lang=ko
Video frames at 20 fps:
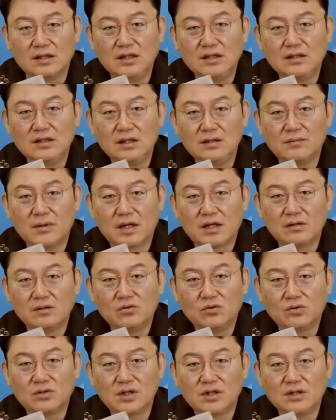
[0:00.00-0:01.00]
니들이
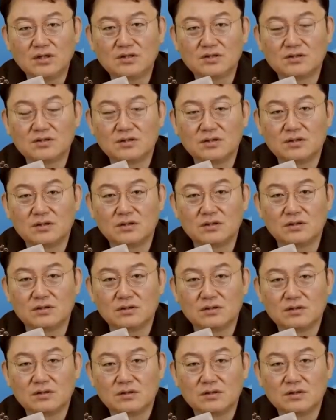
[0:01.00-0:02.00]
말하는 독재는 있었어.